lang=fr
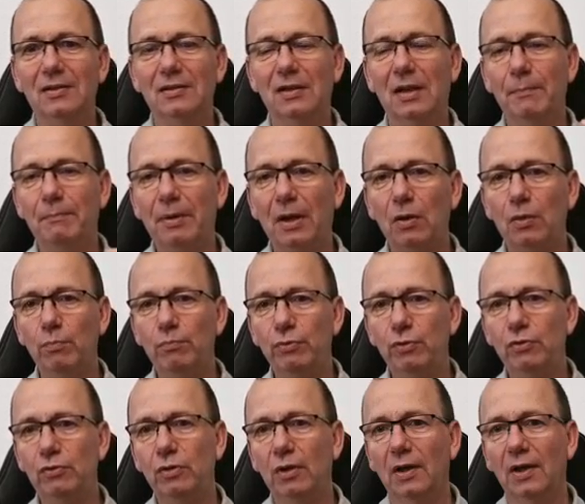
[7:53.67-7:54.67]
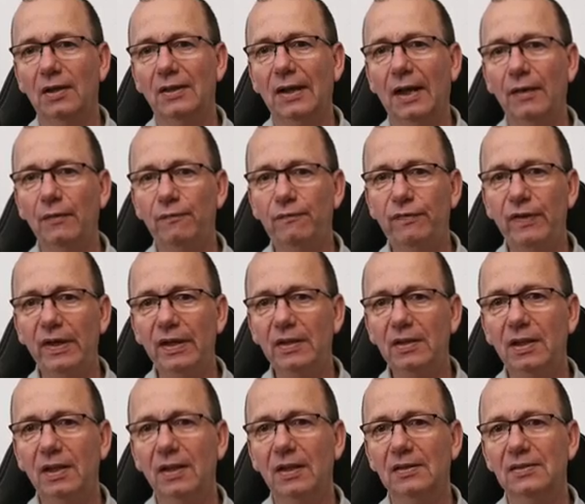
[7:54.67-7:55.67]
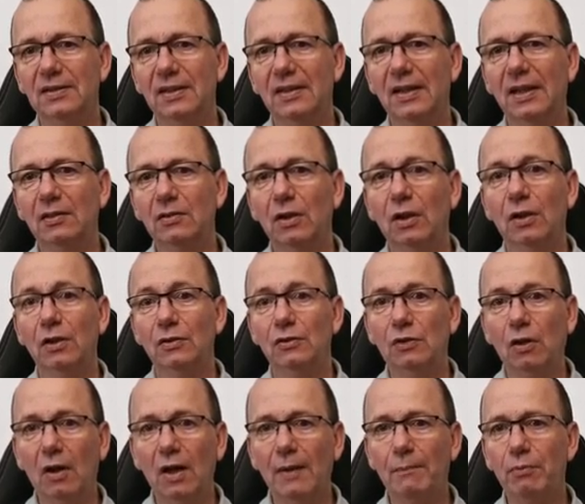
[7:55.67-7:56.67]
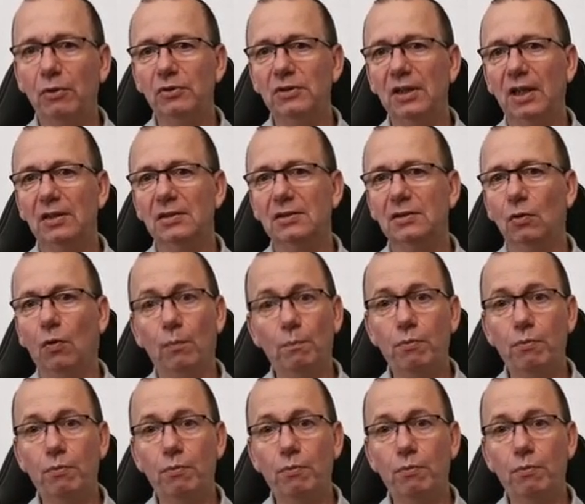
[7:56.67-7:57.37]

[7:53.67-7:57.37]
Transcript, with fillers: Ce n'est pas le but d'aller vite, c'est d'être dans la bonne direction.